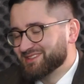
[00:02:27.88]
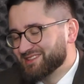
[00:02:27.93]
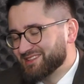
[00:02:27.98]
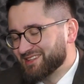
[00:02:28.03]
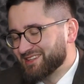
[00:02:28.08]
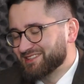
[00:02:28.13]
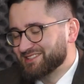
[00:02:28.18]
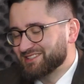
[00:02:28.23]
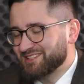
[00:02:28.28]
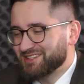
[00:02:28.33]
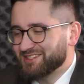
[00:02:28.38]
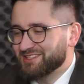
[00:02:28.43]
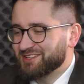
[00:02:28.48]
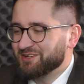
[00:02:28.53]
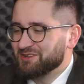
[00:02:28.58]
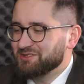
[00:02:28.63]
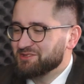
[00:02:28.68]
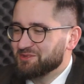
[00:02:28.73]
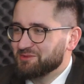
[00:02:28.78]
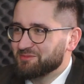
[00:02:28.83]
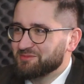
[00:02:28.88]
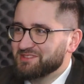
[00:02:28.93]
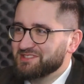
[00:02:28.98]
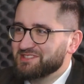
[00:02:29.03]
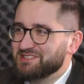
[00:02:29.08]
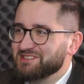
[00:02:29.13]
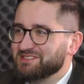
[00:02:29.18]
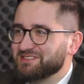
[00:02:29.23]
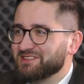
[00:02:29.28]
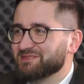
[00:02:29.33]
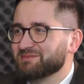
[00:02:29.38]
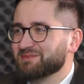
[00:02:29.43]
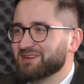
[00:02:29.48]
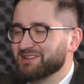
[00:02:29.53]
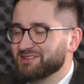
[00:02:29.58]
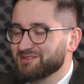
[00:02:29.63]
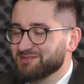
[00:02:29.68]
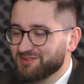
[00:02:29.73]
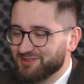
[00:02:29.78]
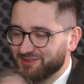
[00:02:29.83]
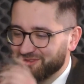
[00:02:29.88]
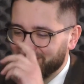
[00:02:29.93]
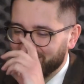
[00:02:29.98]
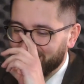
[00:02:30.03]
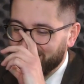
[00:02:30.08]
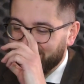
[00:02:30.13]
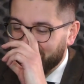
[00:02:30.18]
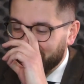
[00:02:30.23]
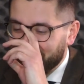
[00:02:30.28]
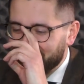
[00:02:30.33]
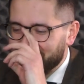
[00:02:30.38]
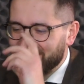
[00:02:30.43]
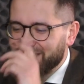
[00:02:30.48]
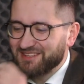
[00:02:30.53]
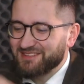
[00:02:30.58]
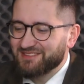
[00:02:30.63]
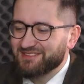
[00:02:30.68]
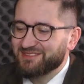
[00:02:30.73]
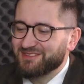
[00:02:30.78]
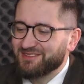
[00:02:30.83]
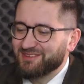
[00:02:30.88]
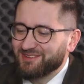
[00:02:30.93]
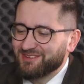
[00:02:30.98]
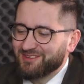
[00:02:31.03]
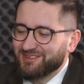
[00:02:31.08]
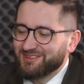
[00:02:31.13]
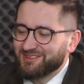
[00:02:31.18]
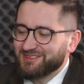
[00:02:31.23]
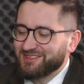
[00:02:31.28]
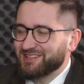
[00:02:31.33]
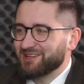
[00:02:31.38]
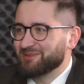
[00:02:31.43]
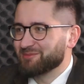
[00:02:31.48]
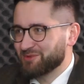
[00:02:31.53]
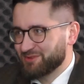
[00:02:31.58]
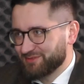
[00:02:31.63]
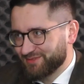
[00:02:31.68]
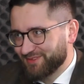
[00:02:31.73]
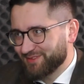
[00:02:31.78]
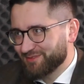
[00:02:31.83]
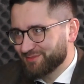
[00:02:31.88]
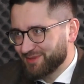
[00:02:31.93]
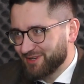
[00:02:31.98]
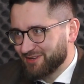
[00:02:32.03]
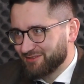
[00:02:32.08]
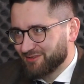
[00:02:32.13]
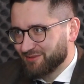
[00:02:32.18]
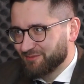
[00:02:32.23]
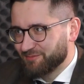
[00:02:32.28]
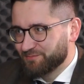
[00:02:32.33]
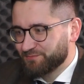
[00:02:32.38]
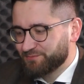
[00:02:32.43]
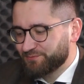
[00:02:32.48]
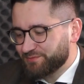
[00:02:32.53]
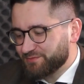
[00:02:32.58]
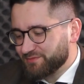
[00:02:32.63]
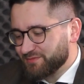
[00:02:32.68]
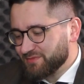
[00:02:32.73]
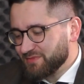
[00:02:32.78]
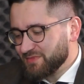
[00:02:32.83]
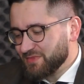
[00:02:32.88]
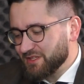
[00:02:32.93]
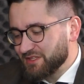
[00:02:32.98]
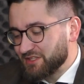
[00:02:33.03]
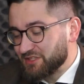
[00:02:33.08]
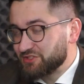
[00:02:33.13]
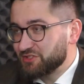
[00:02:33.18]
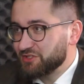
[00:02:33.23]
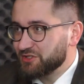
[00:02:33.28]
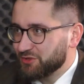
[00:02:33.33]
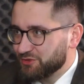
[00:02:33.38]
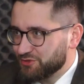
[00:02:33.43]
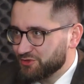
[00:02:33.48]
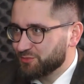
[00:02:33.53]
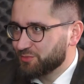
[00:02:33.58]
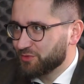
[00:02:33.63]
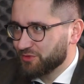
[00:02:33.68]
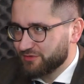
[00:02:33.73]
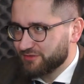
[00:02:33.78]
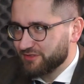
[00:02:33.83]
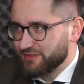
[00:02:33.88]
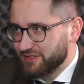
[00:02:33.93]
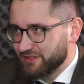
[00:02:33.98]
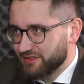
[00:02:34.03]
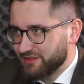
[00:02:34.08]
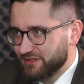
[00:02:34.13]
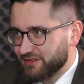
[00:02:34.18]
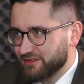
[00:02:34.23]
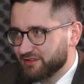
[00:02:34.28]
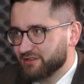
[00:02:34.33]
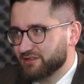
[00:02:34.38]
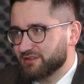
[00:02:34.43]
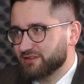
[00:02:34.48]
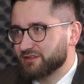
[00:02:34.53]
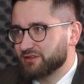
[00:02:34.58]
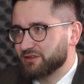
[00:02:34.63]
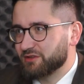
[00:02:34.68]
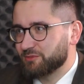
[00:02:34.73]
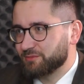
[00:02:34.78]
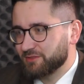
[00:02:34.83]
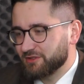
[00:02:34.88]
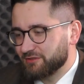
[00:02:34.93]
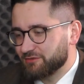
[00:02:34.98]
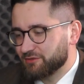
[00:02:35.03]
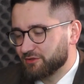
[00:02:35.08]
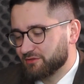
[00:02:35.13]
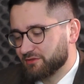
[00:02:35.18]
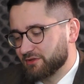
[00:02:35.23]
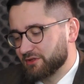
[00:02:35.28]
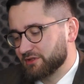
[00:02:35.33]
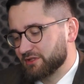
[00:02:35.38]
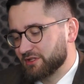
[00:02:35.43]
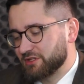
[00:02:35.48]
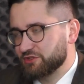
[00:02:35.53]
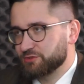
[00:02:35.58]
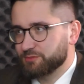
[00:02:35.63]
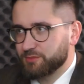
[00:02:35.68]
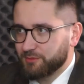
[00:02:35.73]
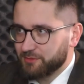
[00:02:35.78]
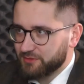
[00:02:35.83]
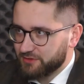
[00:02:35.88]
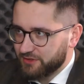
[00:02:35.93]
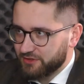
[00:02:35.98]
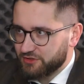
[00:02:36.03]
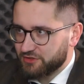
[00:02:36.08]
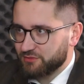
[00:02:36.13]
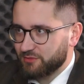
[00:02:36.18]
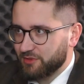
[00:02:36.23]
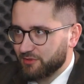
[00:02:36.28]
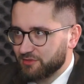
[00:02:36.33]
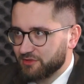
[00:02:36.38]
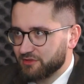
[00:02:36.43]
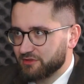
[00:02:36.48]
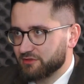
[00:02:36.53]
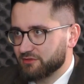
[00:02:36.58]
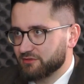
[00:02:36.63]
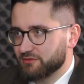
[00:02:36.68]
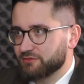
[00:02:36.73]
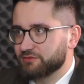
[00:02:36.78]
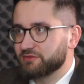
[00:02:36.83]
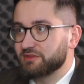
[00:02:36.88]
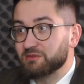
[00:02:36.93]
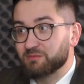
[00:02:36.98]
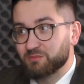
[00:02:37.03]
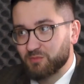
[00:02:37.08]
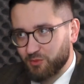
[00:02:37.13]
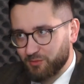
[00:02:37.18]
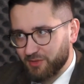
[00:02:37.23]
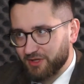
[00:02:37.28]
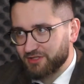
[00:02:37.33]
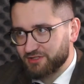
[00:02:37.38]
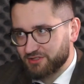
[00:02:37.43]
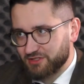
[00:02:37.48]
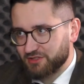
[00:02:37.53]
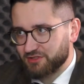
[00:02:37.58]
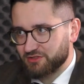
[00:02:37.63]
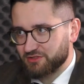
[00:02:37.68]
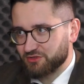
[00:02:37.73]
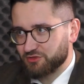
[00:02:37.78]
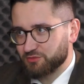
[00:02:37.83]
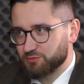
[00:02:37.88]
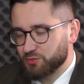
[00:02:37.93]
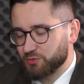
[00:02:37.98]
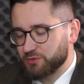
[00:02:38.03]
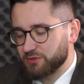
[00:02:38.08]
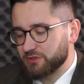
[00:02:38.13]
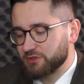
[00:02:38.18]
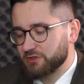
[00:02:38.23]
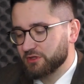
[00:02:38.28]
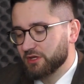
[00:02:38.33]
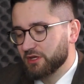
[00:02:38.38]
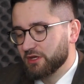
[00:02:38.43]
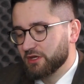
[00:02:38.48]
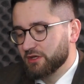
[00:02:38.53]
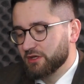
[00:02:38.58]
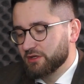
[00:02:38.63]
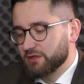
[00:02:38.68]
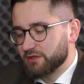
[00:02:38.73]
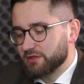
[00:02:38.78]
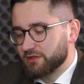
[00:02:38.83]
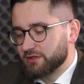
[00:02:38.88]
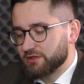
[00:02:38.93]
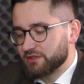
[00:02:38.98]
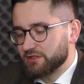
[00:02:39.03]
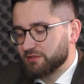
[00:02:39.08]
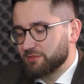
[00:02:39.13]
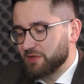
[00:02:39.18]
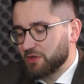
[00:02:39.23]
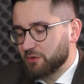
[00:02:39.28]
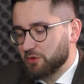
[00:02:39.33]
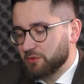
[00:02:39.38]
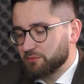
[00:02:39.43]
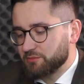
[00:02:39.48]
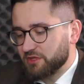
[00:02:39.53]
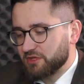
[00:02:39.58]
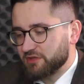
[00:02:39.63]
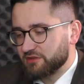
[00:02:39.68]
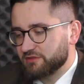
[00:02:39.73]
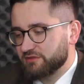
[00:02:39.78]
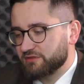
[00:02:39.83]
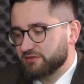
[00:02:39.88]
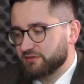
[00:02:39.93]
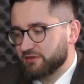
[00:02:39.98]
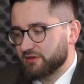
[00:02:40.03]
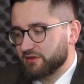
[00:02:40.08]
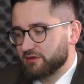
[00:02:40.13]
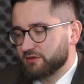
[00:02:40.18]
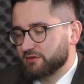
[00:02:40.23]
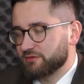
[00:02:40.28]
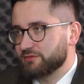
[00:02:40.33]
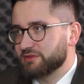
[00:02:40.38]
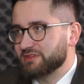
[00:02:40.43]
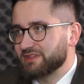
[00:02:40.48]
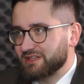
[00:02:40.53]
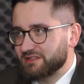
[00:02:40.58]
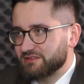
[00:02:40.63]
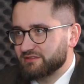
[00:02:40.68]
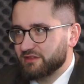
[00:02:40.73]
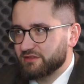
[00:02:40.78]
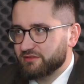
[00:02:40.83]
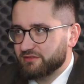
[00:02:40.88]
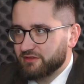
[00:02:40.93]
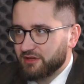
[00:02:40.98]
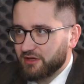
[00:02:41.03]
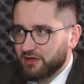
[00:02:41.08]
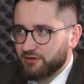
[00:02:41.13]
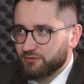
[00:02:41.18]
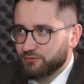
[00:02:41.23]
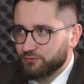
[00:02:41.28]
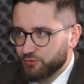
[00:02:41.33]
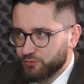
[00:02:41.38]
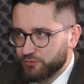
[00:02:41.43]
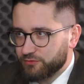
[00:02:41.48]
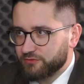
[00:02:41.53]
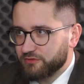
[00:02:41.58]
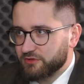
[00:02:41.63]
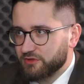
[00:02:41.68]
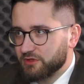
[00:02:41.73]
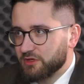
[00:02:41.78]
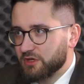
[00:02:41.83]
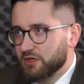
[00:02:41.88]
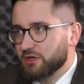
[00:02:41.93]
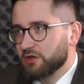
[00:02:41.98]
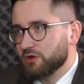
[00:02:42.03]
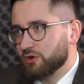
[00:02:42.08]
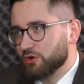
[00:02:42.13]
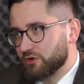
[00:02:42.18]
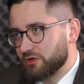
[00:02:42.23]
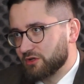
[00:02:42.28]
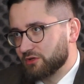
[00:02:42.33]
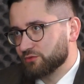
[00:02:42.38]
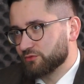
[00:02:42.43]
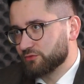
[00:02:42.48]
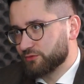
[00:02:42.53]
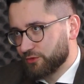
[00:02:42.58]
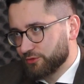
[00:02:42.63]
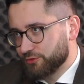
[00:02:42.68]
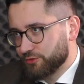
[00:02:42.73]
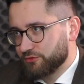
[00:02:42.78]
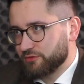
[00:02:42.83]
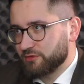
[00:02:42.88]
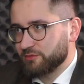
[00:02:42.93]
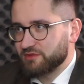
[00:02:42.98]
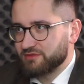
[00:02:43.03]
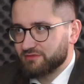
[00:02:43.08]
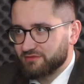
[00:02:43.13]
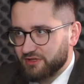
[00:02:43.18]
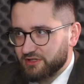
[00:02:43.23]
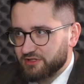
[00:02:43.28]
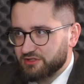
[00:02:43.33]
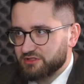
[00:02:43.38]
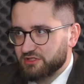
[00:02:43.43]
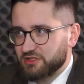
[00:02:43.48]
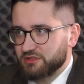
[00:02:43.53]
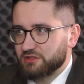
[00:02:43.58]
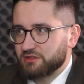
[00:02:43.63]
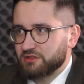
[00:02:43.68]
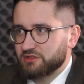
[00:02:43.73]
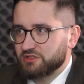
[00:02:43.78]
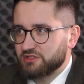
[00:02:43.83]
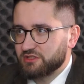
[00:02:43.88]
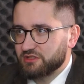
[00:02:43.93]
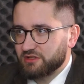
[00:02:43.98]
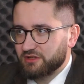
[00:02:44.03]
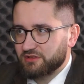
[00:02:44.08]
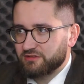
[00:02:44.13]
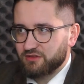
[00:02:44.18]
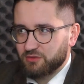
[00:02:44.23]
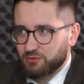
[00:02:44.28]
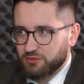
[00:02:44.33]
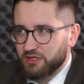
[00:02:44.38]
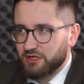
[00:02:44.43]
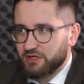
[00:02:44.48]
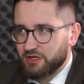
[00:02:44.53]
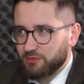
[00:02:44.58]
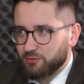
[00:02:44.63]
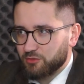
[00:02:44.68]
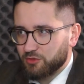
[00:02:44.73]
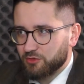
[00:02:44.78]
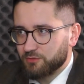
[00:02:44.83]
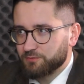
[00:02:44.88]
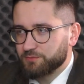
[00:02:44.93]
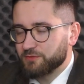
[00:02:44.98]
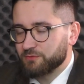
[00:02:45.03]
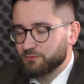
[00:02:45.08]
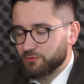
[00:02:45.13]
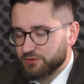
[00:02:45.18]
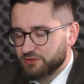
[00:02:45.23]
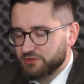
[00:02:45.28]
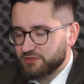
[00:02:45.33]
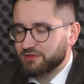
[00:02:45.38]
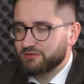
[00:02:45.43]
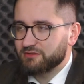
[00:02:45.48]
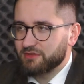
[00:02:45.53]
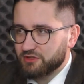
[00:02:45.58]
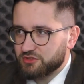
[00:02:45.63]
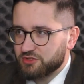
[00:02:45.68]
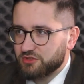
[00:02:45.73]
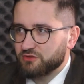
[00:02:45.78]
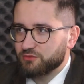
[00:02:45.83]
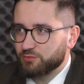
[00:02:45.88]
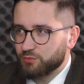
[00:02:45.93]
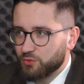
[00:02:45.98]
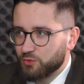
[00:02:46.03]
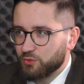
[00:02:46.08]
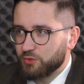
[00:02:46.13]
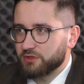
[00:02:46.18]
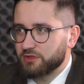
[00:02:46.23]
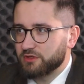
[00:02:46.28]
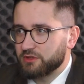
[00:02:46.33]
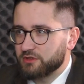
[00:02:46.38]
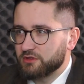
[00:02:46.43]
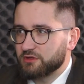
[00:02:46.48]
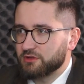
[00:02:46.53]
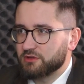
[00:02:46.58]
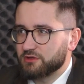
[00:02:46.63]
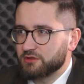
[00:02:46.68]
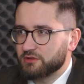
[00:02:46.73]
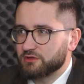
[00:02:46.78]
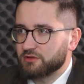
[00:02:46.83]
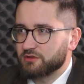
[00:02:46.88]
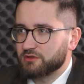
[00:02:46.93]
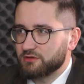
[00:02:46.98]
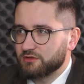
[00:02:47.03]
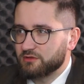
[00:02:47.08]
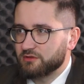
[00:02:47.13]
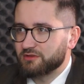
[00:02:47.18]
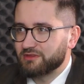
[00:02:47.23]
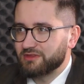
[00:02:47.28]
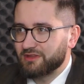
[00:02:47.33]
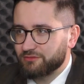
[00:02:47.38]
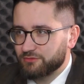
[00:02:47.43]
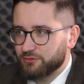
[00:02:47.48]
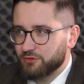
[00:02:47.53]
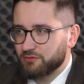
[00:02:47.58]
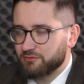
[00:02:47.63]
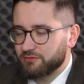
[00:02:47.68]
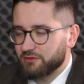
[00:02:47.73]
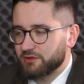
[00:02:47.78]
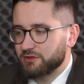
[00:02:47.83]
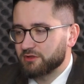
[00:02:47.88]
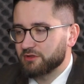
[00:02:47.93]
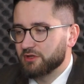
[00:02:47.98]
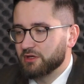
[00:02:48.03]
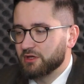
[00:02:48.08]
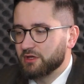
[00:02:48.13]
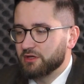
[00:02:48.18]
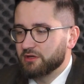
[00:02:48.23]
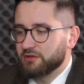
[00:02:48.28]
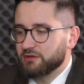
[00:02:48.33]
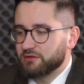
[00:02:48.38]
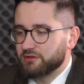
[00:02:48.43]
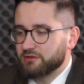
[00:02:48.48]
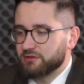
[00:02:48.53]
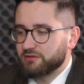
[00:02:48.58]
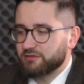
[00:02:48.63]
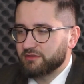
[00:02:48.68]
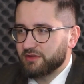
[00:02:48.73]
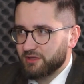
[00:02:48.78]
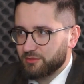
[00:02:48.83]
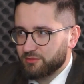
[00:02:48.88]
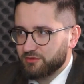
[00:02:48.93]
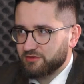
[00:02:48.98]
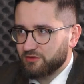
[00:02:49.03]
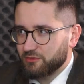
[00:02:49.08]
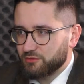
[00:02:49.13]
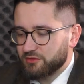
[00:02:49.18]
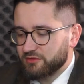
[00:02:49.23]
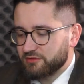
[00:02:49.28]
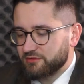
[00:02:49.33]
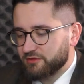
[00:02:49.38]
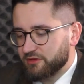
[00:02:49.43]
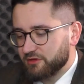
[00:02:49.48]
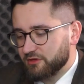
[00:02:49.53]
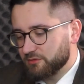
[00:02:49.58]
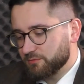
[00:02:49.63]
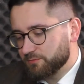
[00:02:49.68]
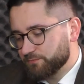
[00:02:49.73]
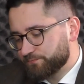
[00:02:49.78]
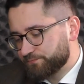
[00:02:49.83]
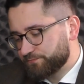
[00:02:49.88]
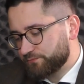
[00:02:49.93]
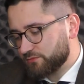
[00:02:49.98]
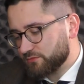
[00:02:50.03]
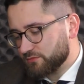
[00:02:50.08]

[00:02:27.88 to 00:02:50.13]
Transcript: Jeżeli chodzi o obniżki cen paliw, to nie jest to taka prosta sprawa. Jeżeli chodzi o polski rynek e, ropy naftowej, należy pamiętać, że mamy w tym momencie jeszcze, dopóki Y, nie miała miejsce finalizacja fuzji Orlenu z Lotosem i wejścia na nasz rynek Saudi Aramco, właśnie największej spółki y, naftowej y, z Arabii Saudyjskiej.